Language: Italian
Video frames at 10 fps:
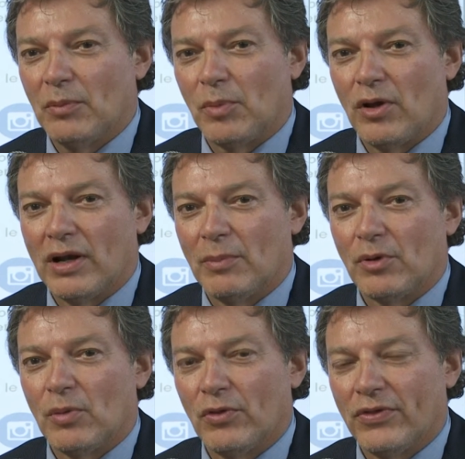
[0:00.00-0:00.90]
un po' la
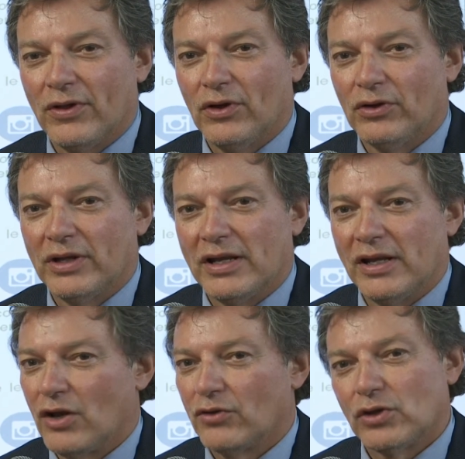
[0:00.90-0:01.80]
promozione
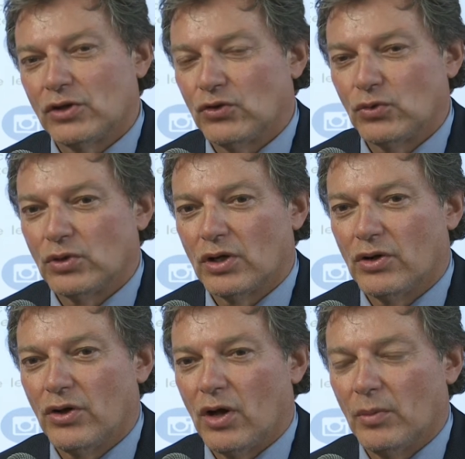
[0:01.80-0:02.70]
del nostro tessuto
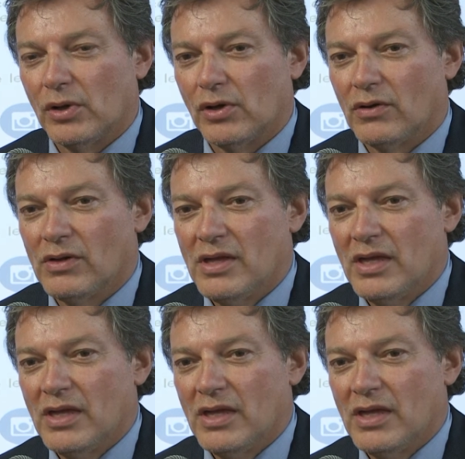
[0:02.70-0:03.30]
economico